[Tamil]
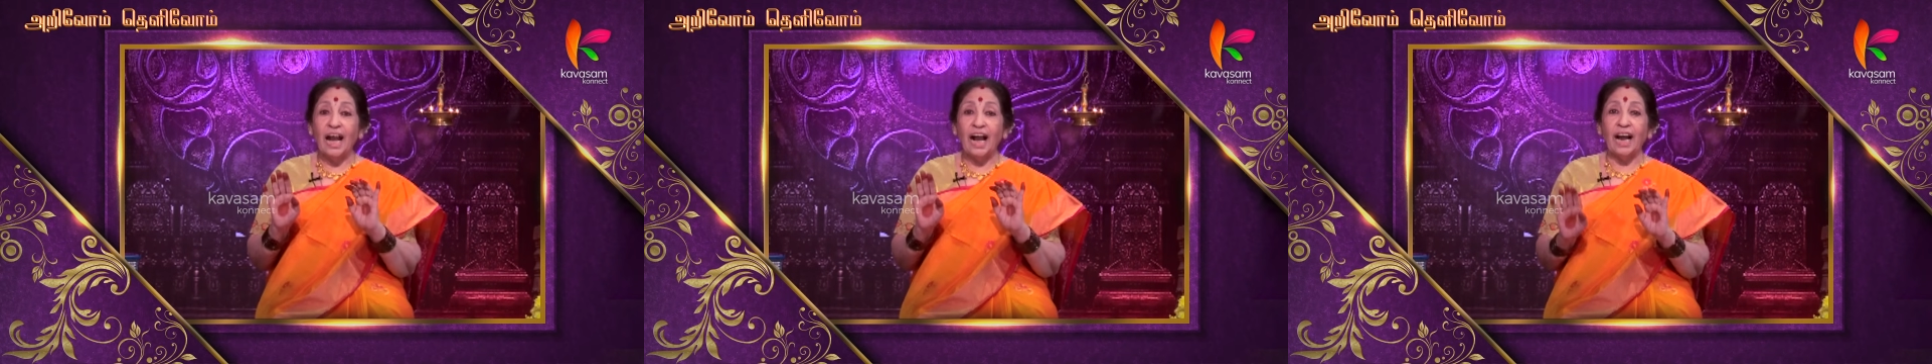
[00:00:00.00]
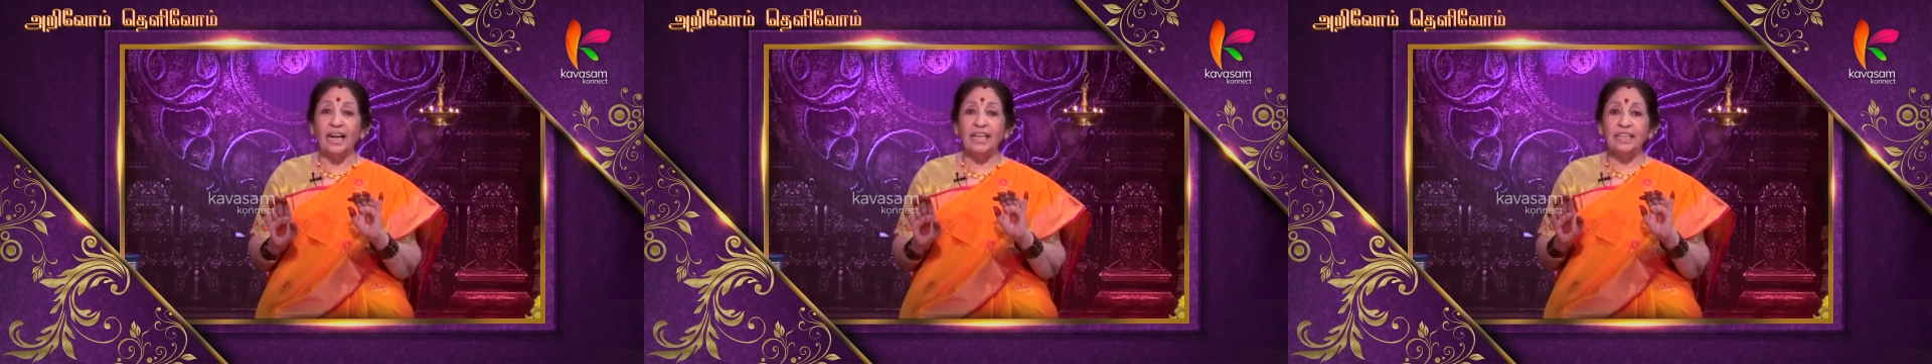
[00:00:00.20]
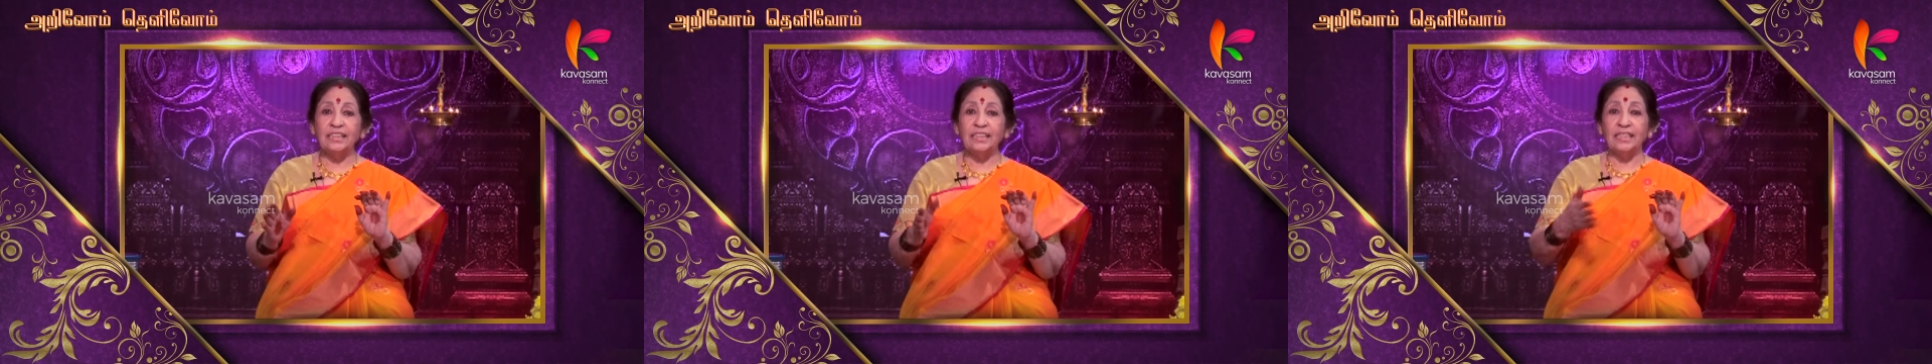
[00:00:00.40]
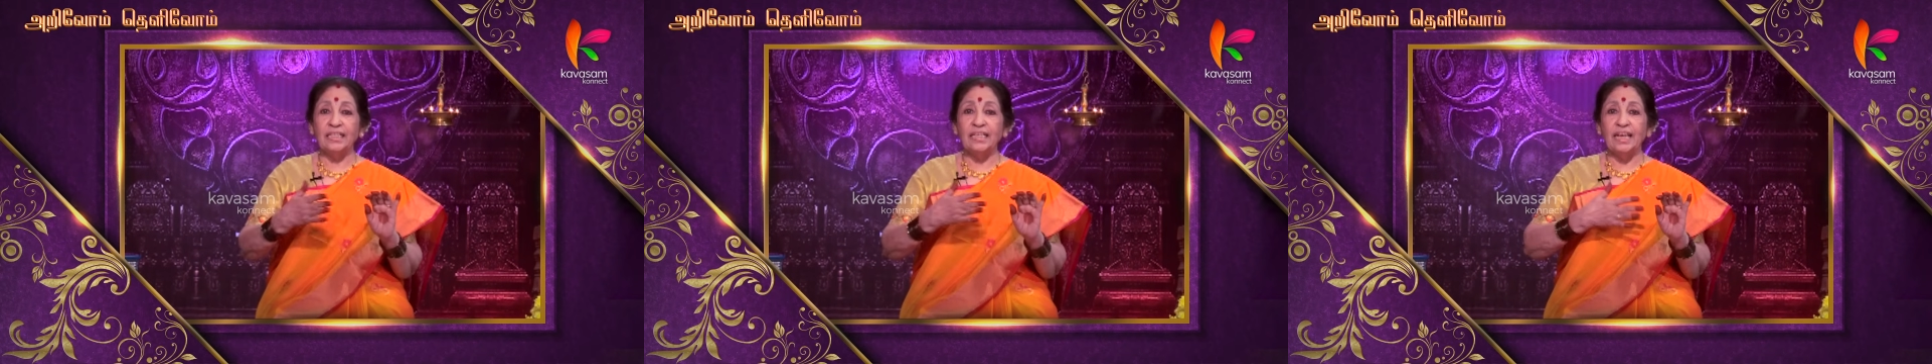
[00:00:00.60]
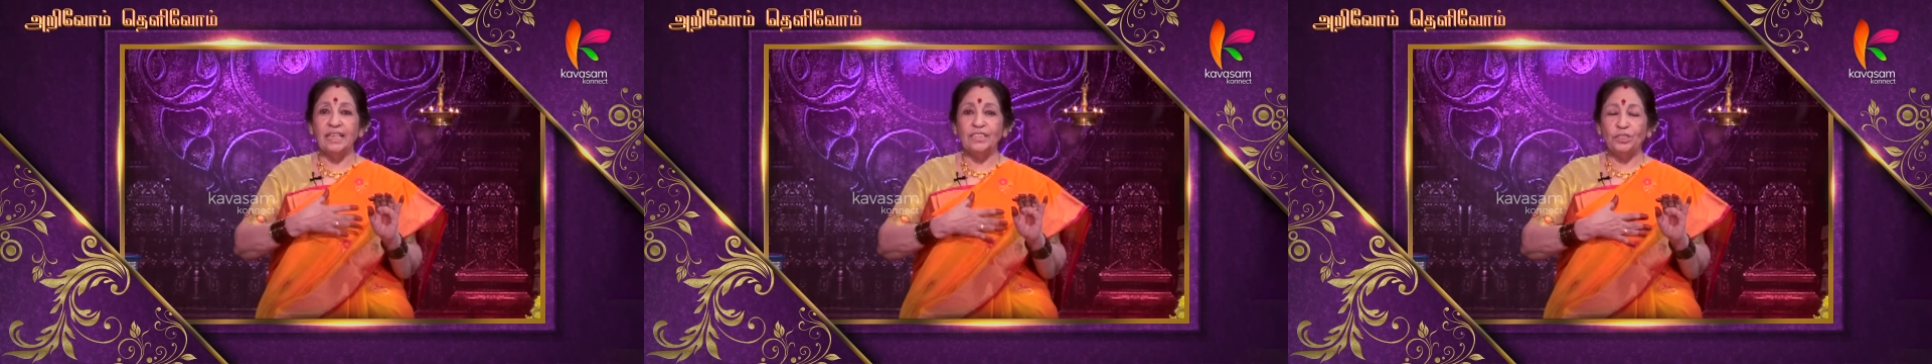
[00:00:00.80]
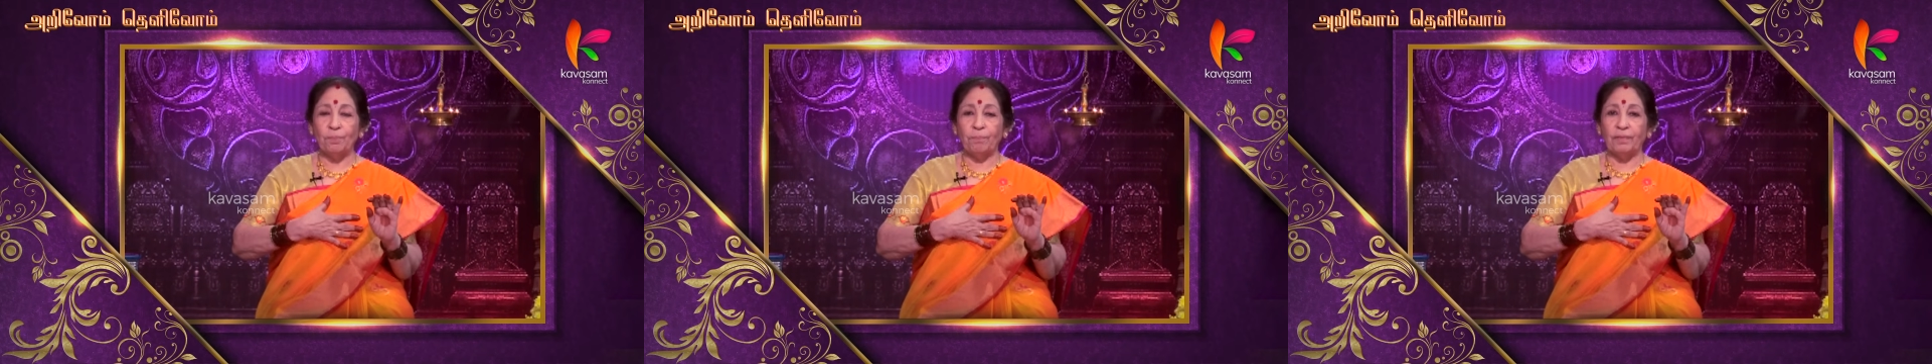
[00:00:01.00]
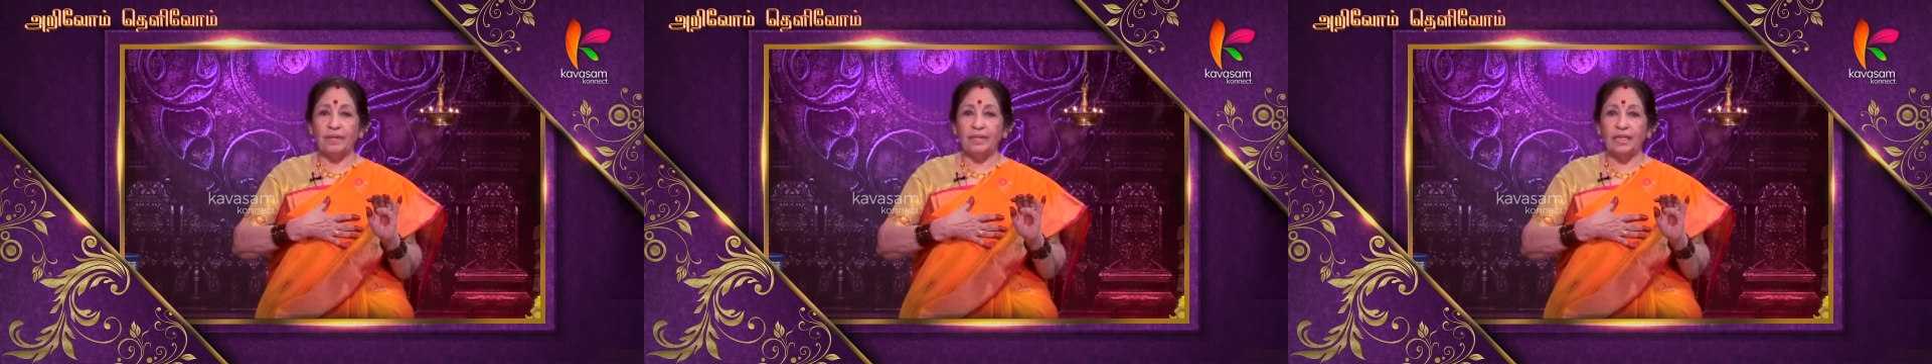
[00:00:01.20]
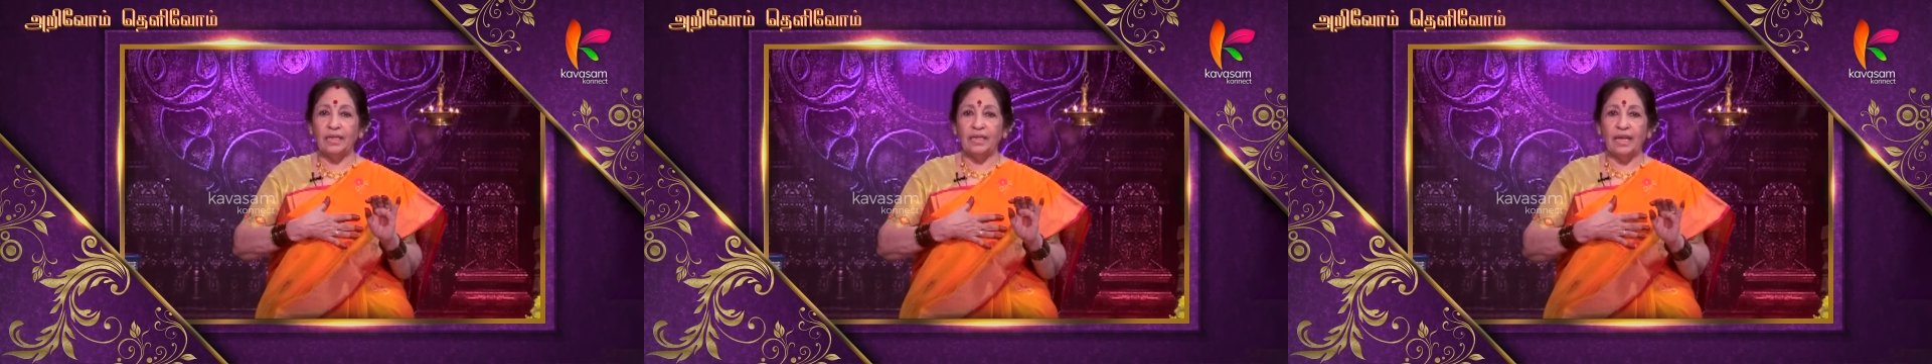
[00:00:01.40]
அடுத்தது நெஞ்சு
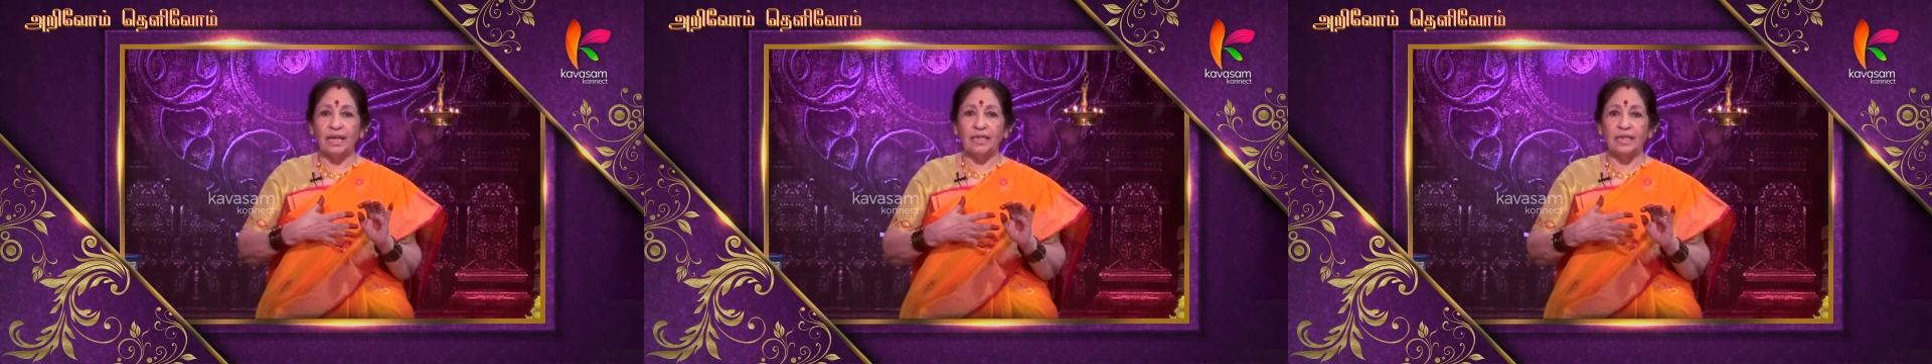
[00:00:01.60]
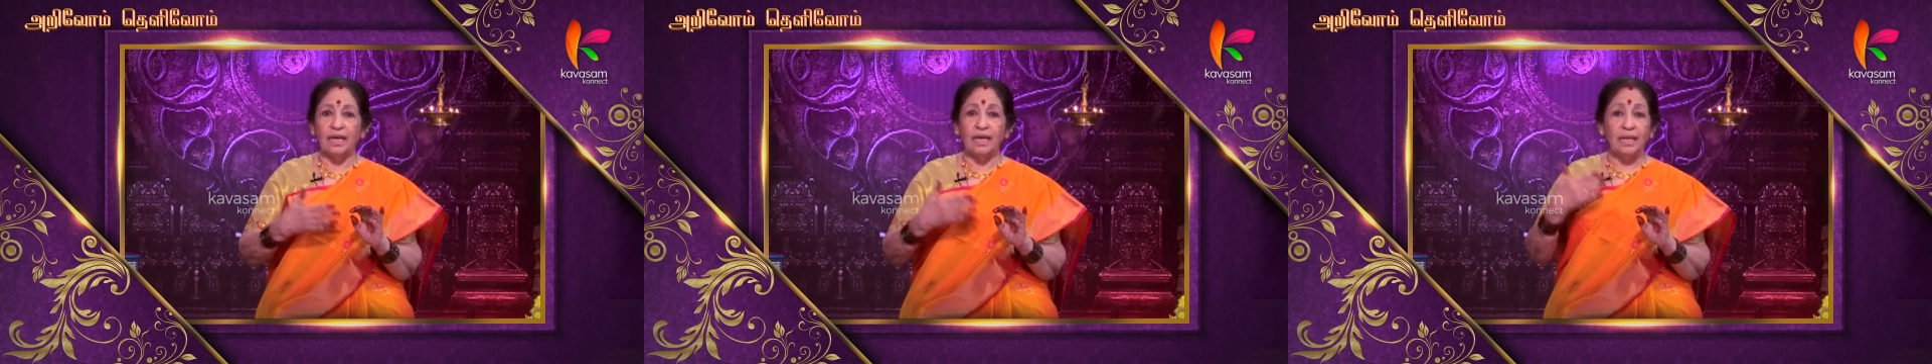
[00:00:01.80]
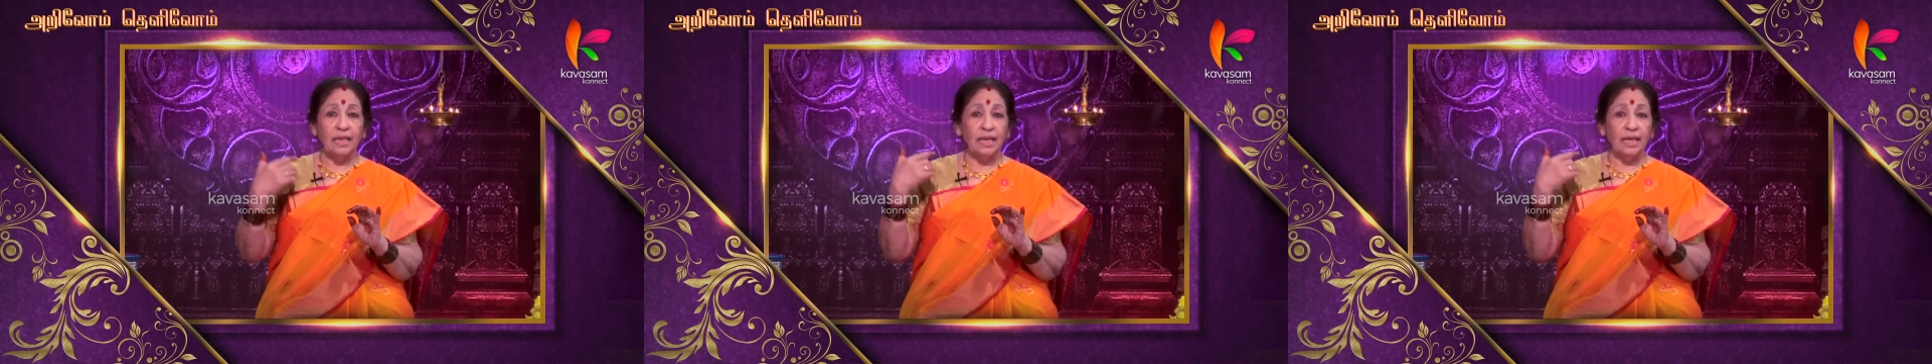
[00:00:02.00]
பகுதி ஏன்னா